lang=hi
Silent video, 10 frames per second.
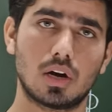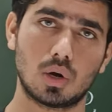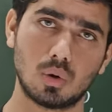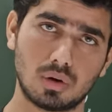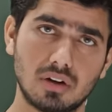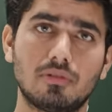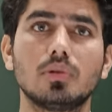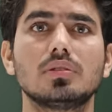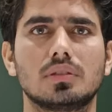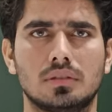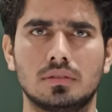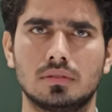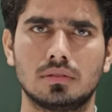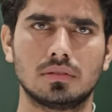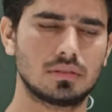टोटल फोर्स
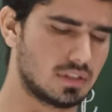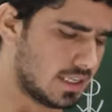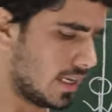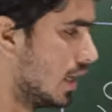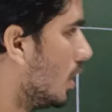ठीक है